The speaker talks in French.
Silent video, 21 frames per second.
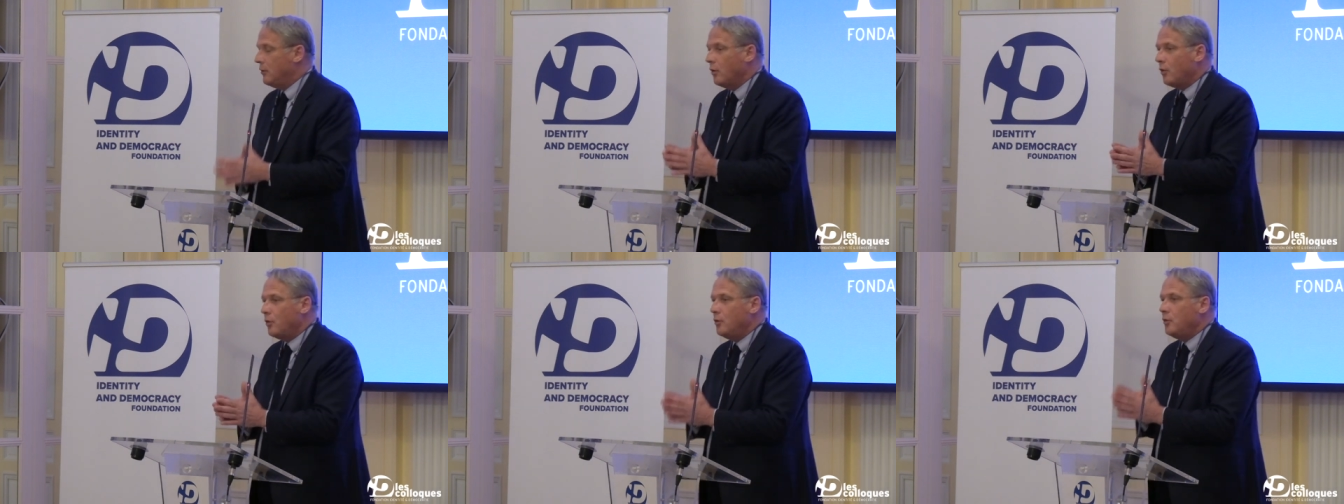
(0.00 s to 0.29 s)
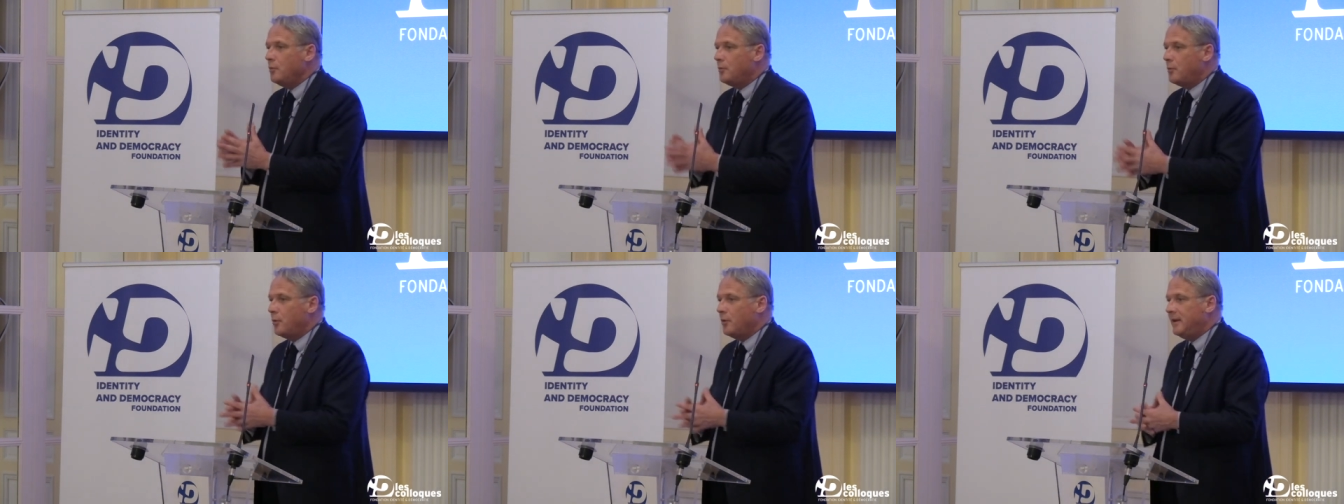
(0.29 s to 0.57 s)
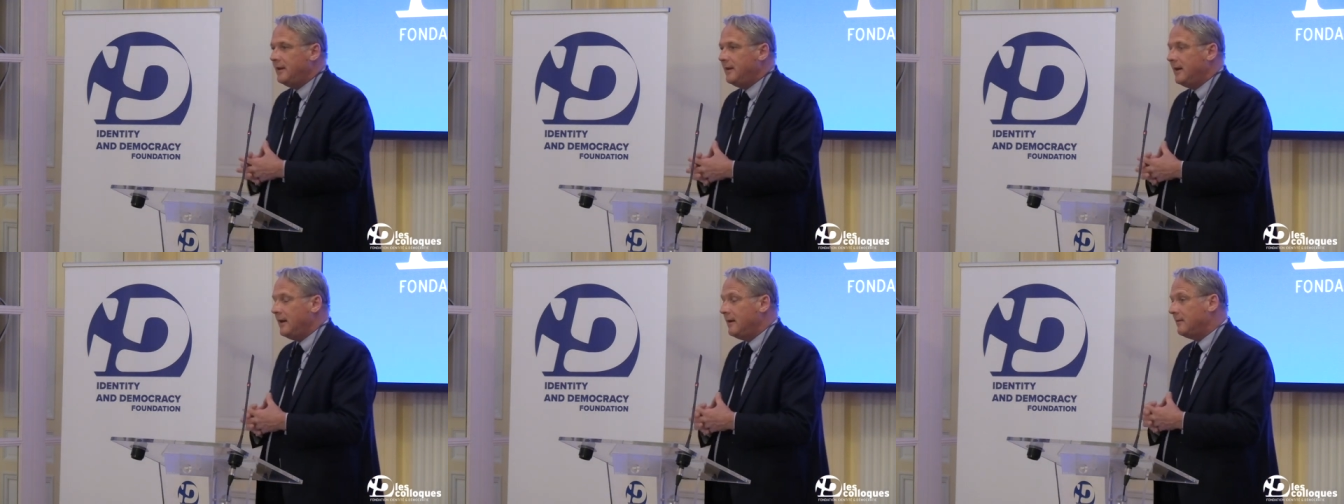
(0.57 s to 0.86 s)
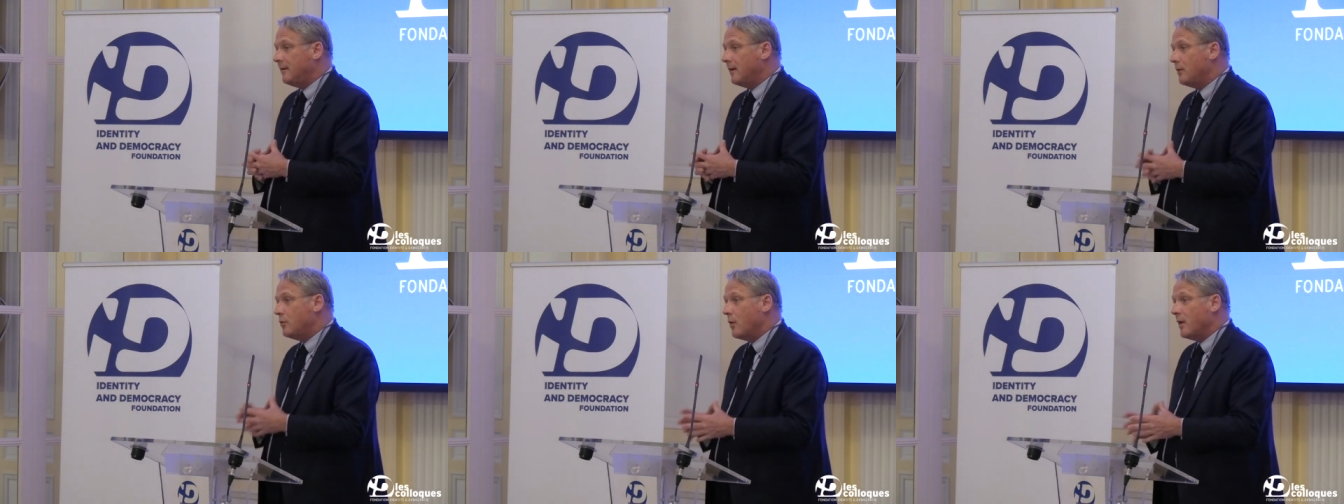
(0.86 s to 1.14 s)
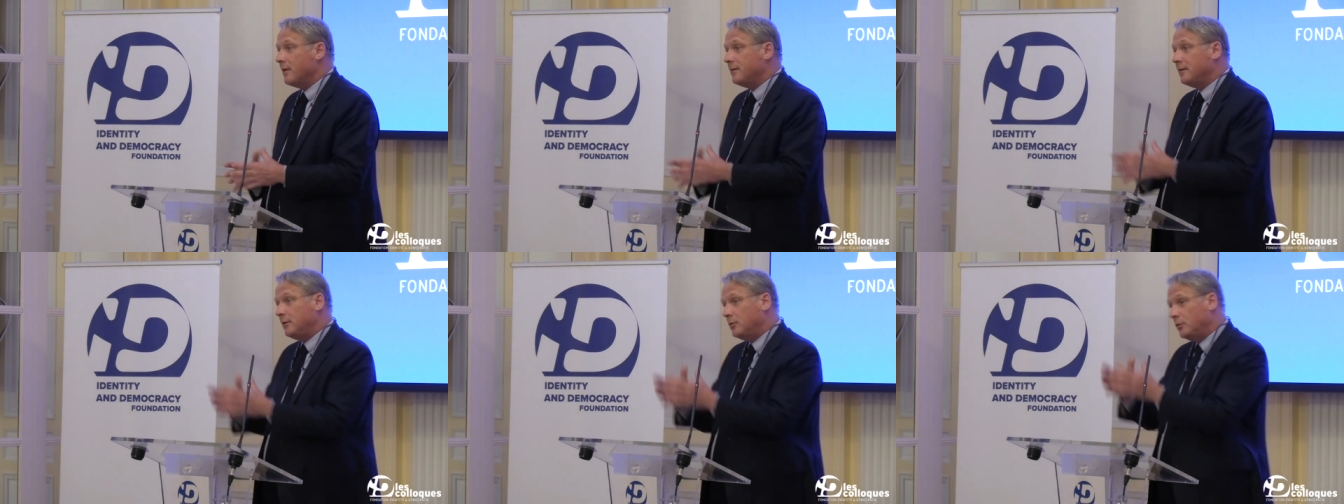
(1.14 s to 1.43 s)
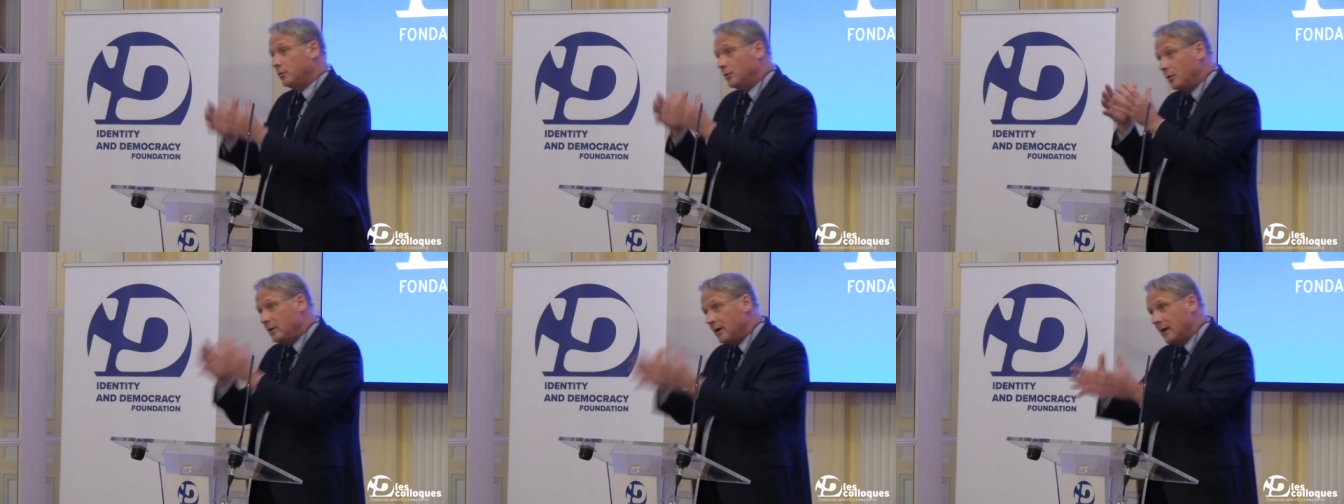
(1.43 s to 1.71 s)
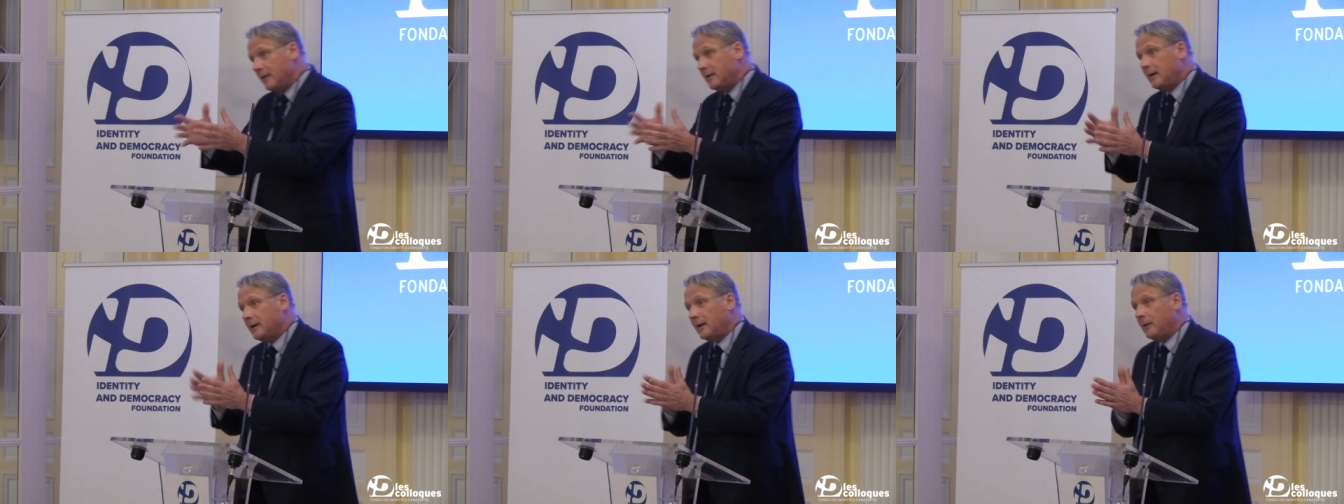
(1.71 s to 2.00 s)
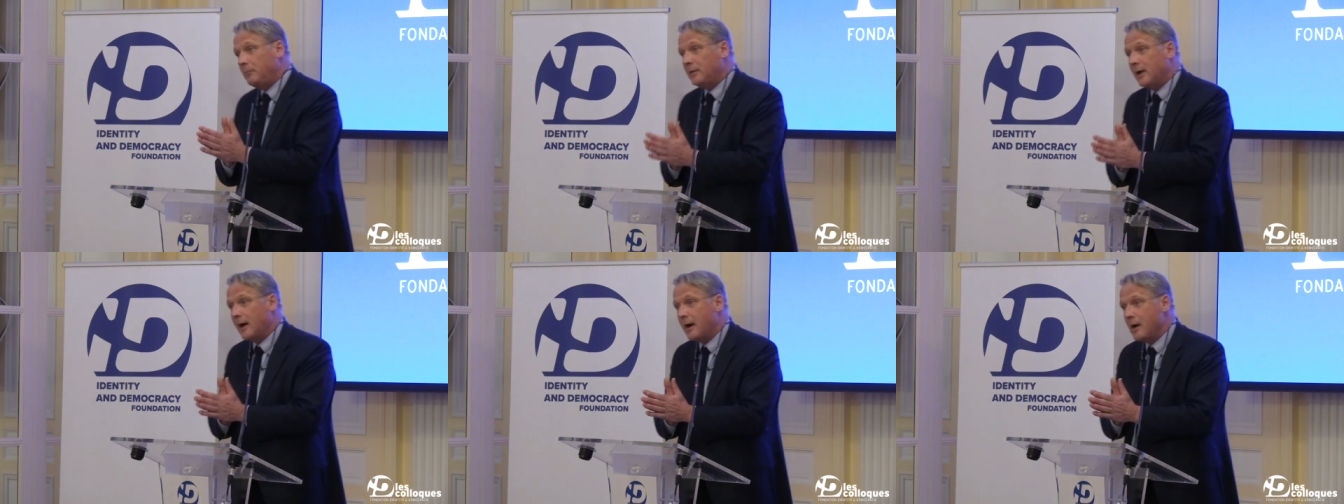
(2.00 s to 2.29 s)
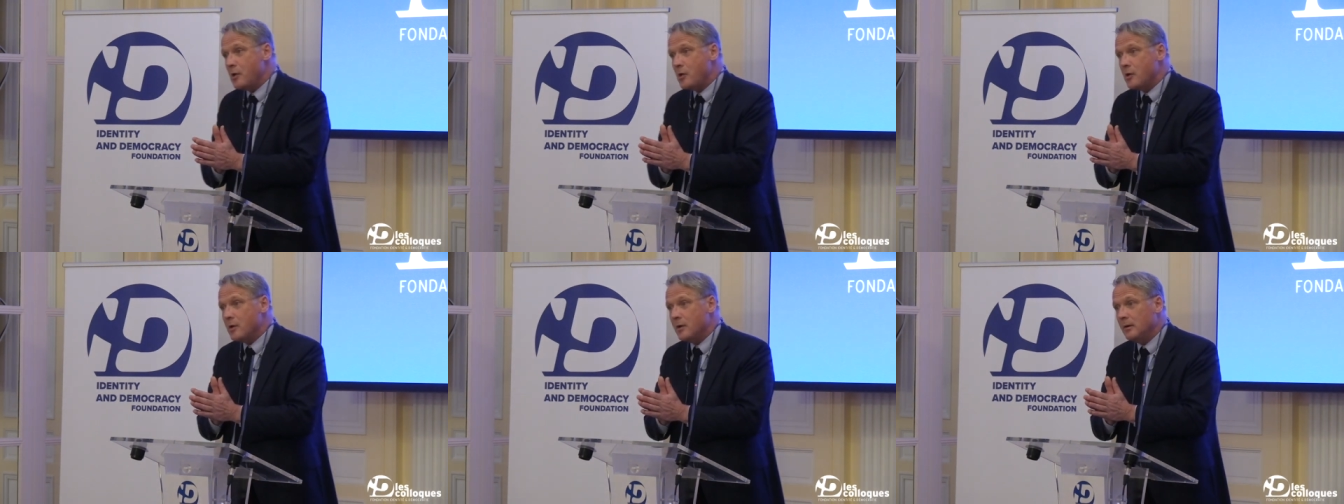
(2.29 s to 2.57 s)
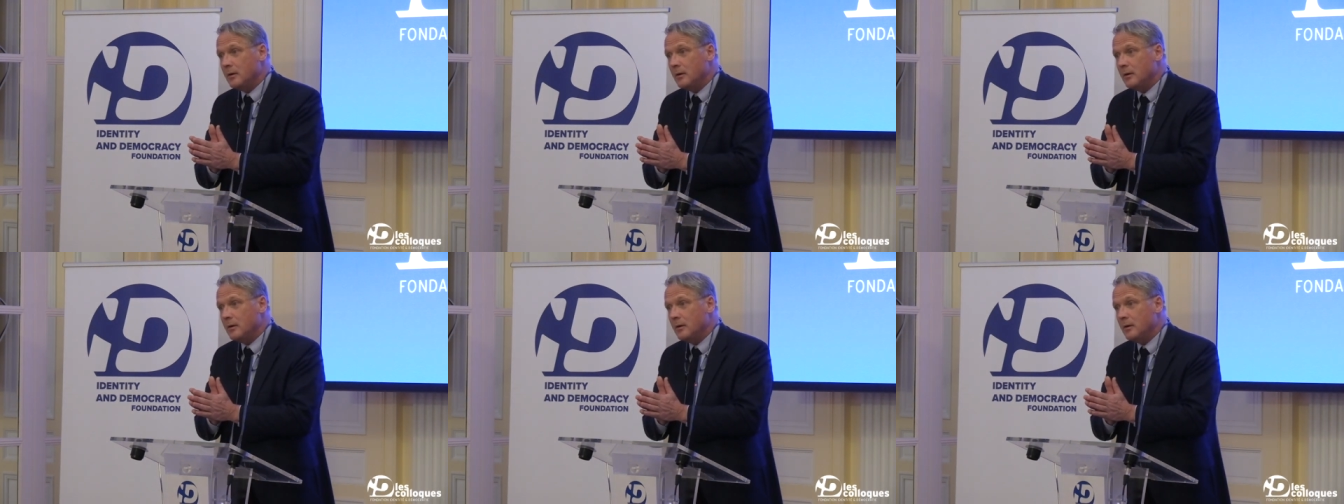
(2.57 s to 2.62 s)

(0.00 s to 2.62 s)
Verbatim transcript: Le rôle du politique, c'est quoi C'est de donner un décryptage,